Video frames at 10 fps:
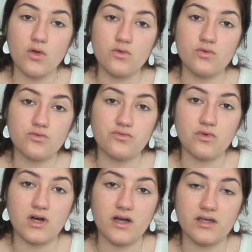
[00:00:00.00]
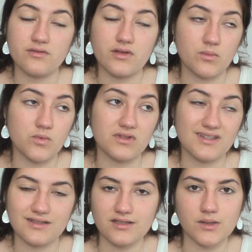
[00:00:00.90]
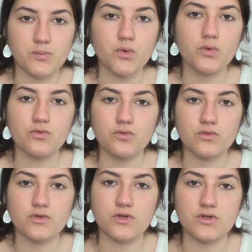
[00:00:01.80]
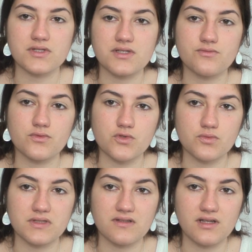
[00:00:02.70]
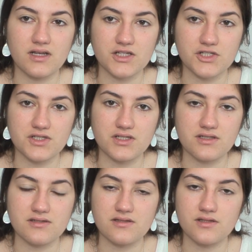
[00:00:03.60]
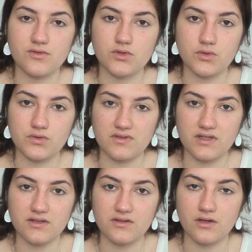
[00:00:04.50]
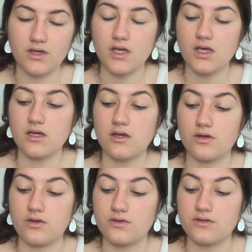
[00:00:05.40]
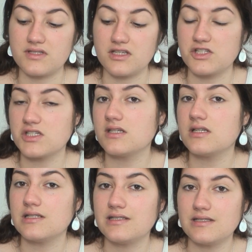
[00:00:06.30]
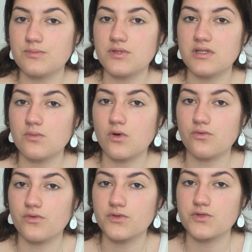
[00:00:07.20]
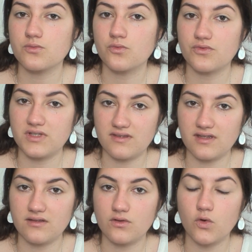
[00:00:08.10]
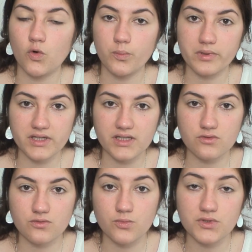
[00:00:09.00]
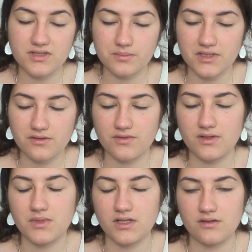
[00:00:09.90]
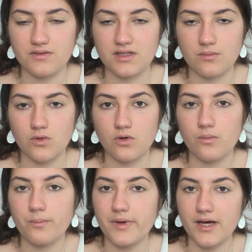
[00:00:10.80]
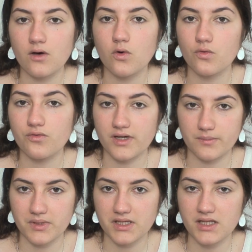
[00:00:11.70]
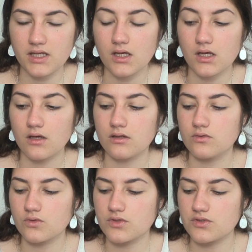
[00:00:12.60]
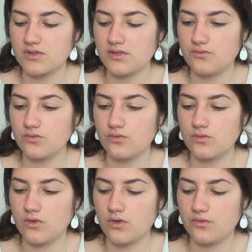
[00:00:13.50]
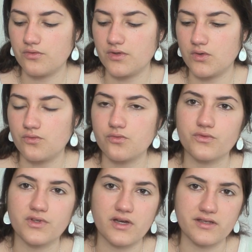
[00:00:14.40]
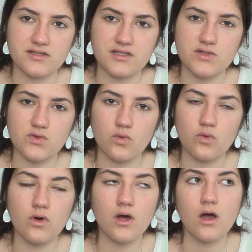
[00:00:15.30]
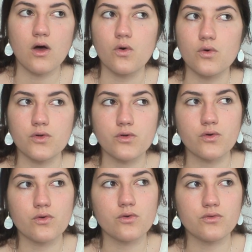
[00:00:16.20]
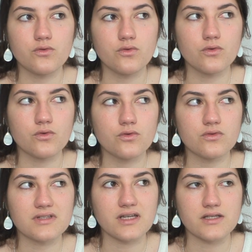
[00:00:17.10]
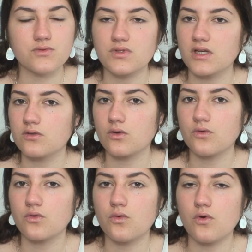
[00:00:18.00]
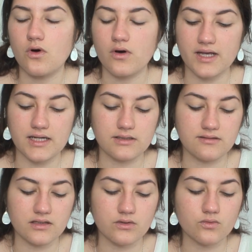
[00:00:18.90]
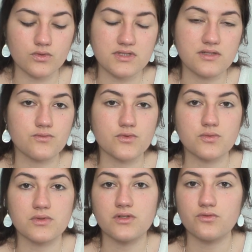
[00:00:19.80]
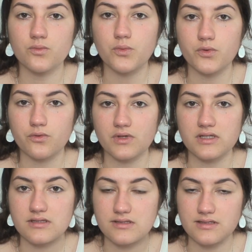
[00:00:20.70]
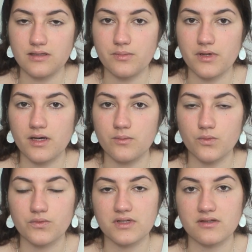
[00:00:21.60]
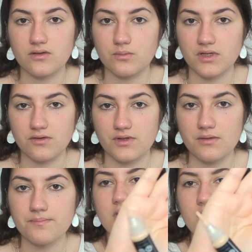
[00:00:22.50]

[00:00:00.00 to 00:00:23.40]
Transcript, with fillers: une fois et vraiment très très peu donc euh, si vous souhaitez l'acheter si c'est votre teinte euh, sachez qu'il est disponible en vente sur mon Vinted au prix de beauté privée, bien évidemment, pas au vrai prix. Donc ce qui vous euh, fait le fond de teint à 6 euros au lieu de 13 ou 14 euros en réalité. Donc si vous souhaitez vous le procurer, n'hésitez pas à me contacter en privé.